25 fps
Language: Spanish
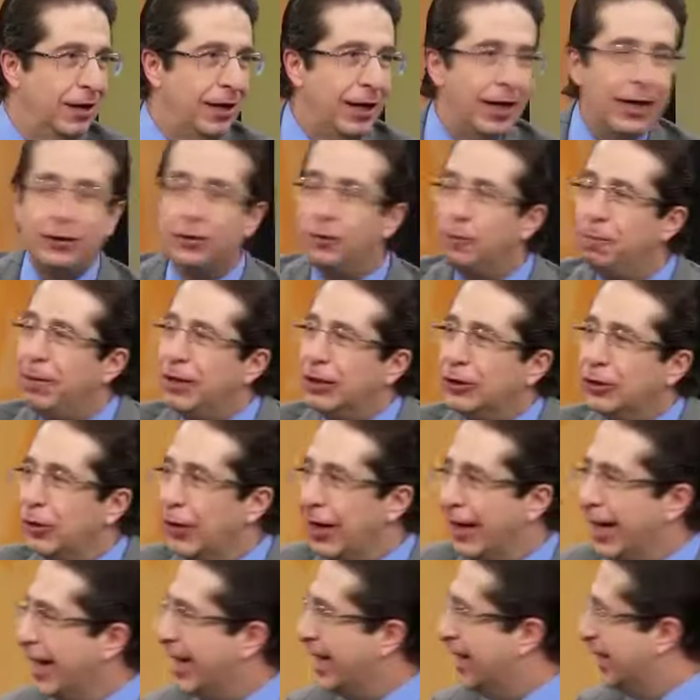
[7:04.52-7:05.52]
es un
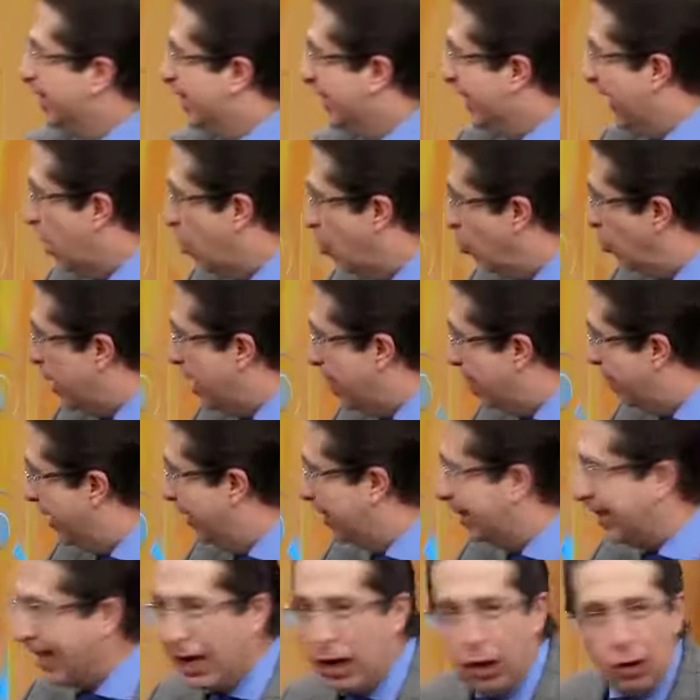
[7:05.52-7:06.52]
personaje que
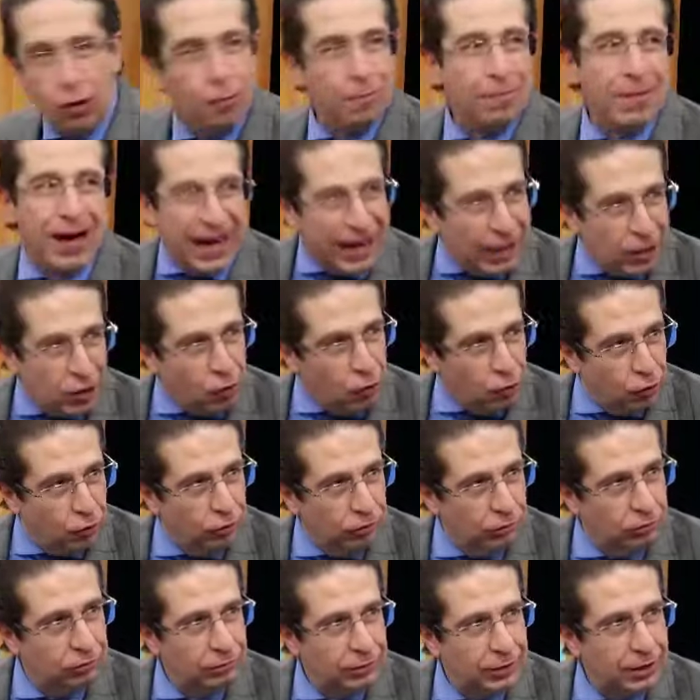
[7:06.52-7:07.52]
seguramente lo
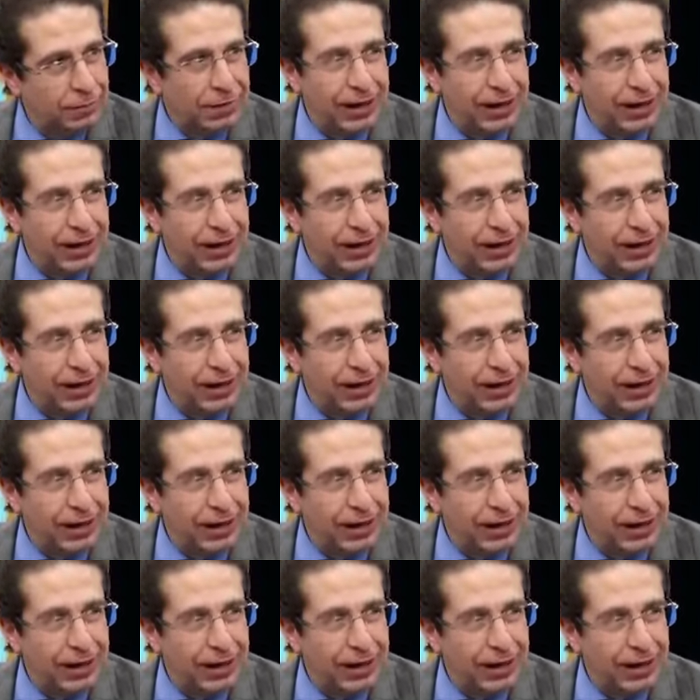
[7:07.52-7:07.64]
marcó de